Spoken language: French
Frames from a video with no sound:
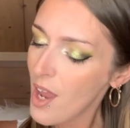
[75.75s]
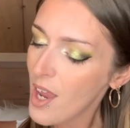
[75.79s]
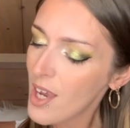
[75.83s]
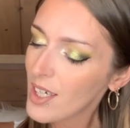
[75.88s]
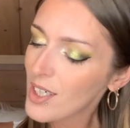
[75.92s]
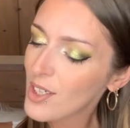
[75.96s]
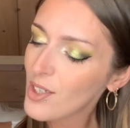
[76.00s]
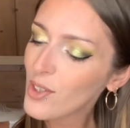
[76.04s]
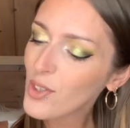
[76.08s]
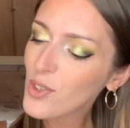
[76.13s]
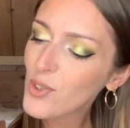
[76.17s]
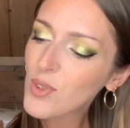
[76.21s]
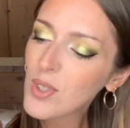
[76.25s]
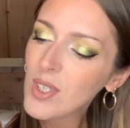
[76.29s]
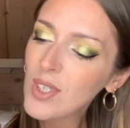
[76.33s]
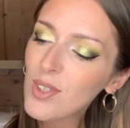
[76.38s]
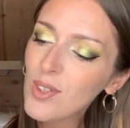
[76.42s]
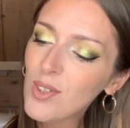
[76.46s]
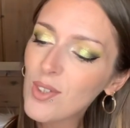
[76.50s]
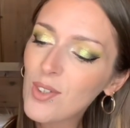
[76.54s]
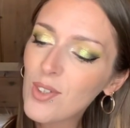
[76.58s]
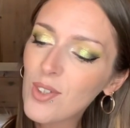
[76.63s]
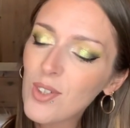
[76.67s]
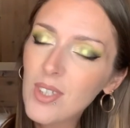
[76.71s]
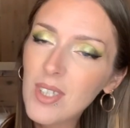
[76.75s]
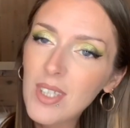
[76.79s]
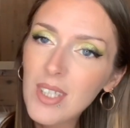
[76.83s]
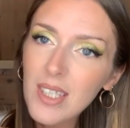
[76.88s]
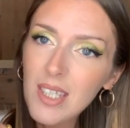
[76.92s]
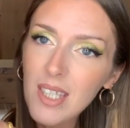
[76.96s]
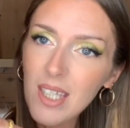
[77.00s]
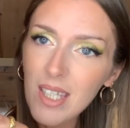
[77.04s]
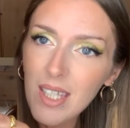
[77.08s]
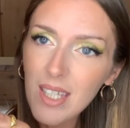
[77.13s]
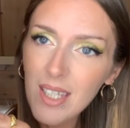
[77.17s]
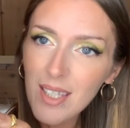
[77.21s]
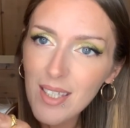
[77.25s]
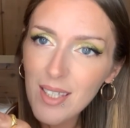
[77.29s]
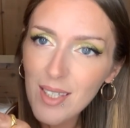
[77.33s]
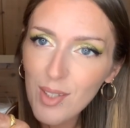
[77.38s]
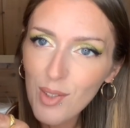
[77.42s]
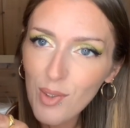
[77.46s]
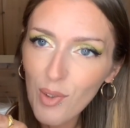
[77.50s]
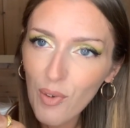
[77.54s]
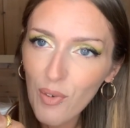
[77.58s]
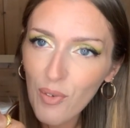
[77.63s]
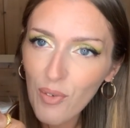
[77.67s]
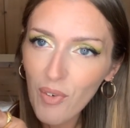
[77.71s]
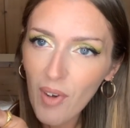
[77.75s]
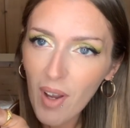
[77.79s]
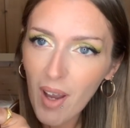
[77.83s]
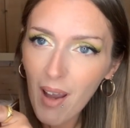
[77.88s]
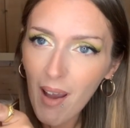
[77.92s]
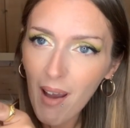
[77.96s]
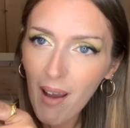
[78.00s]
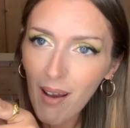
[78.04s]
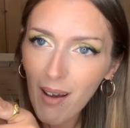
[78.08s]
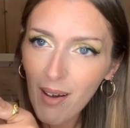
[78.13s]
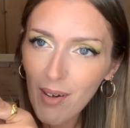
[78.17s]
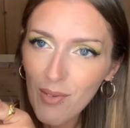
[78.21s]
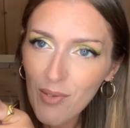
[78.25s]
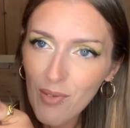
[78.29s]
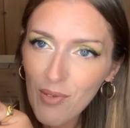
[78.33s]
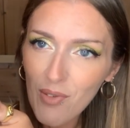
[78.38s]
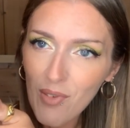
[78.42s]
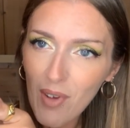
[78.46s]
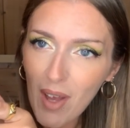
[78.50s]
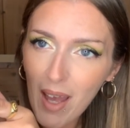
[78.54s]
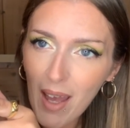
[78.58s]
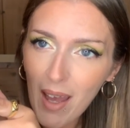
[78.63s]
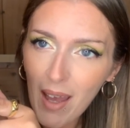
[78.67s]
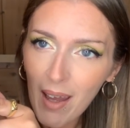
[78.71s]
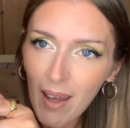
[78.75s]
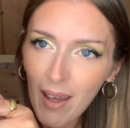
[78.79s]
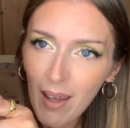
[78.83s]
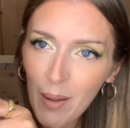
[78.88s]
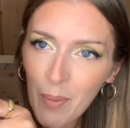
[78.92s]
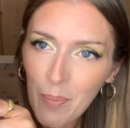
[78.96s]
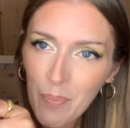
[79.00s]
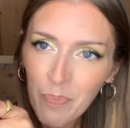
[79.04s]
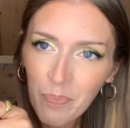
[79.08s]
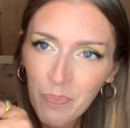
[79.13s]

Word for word: J'ai ensuite utilisé ce fard vert